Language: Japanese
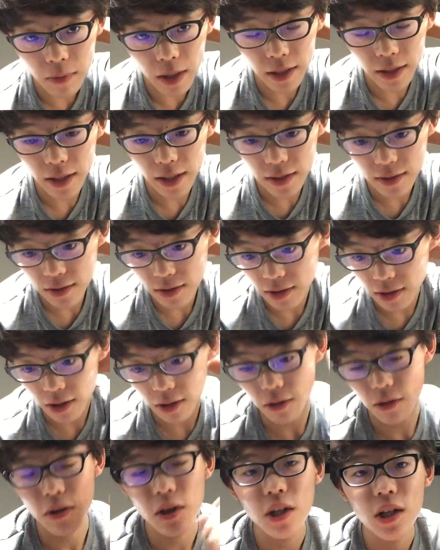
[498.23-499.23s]
Mondays って
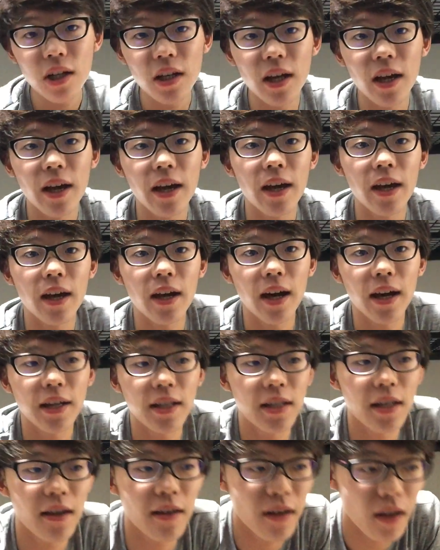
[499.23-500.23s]
いう、え
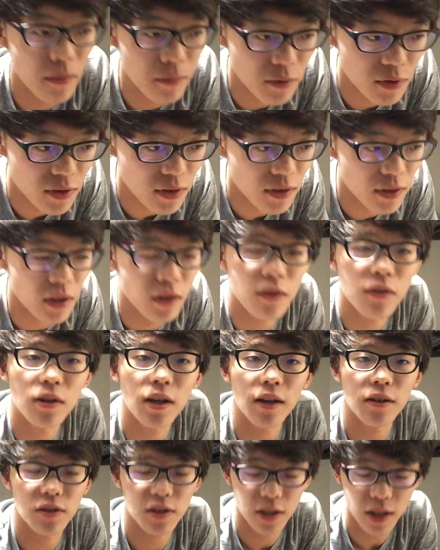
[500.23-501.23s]
IDLMs っていう
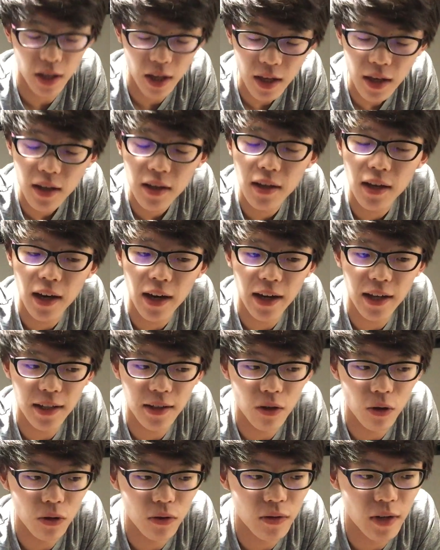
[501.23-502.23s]
略してね、I
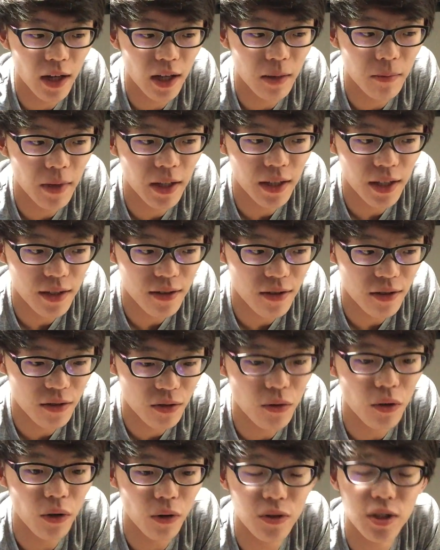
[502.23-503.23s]
Don't Like Mondays って
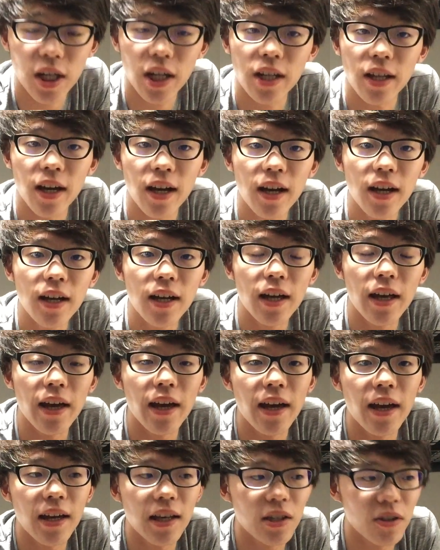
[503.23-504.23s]
すごいおしゃれな、
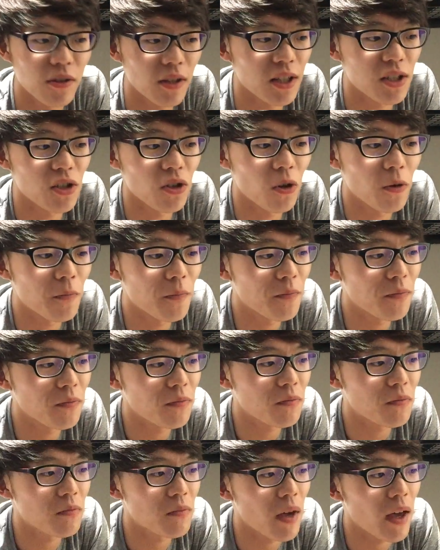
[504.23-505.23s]
えー、人たちの、
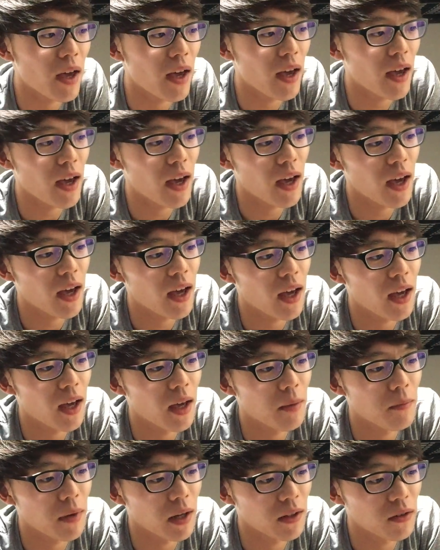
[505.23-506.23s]

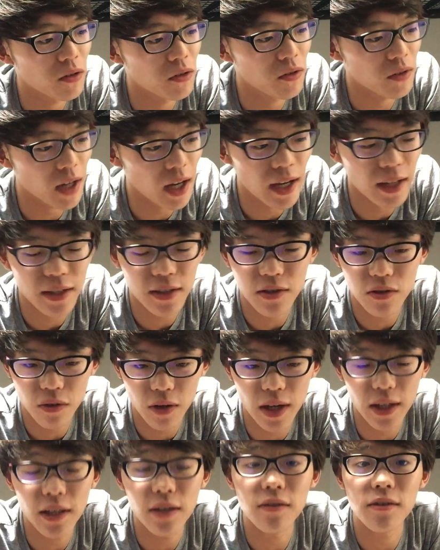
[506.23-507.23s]
えー、バンドというかアーティスト
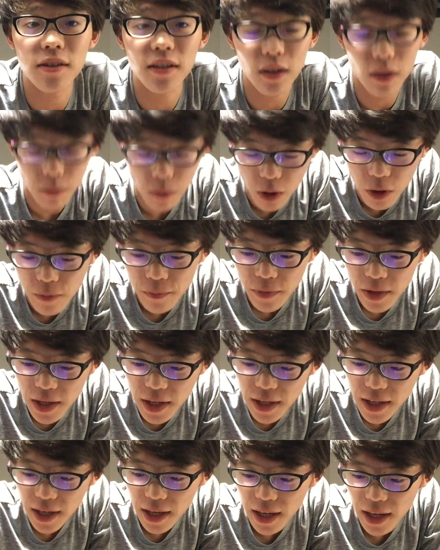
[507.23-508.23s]
がいるんですけども、
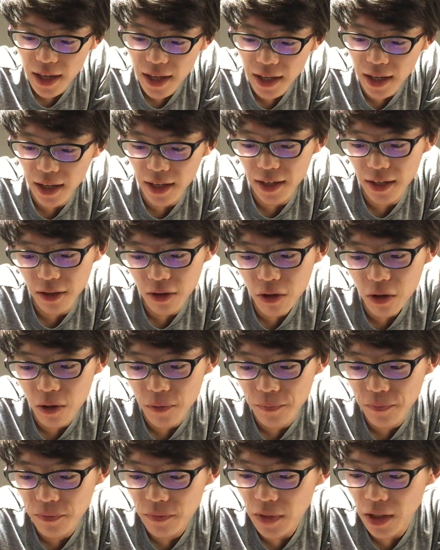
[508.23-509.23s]
えー、彼らの
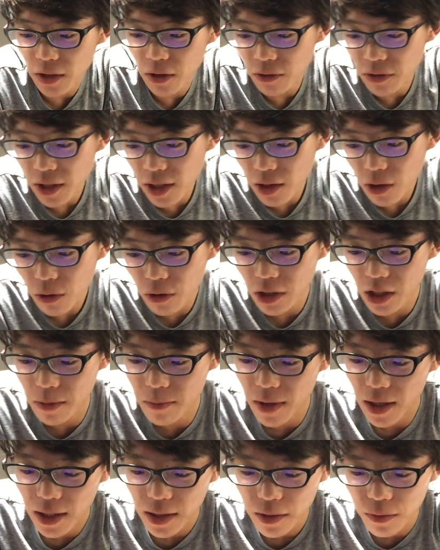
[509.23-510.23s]
曲で特に
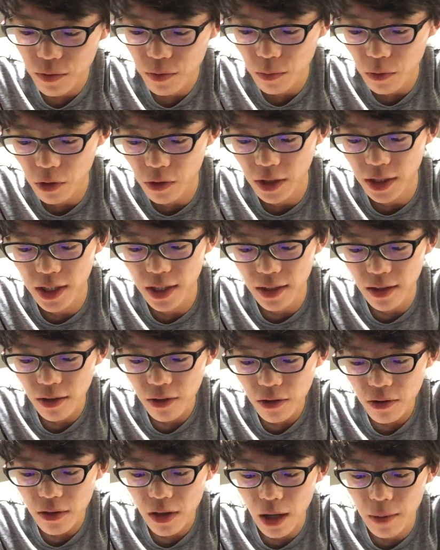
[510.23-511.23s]
今僕が聴いて
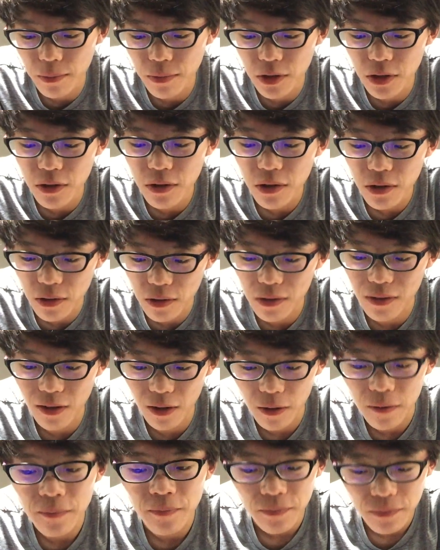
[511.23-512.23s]
る Up to You っ
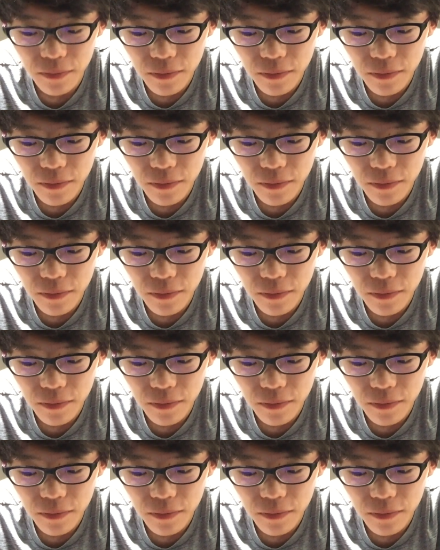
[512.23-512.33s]
ていう、